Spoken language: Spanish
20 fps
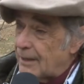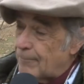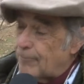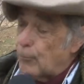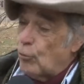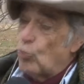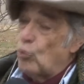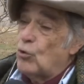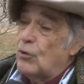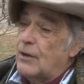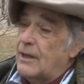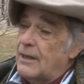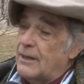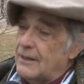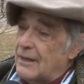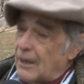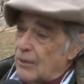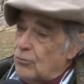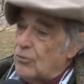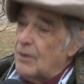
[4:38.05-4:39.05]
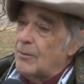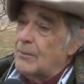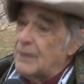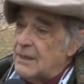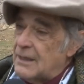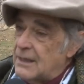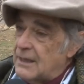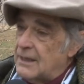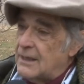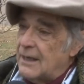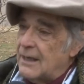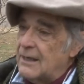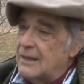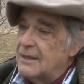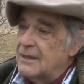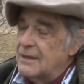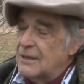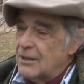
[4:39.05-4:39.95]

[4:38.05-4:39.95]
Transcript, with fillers: busque de alguna medida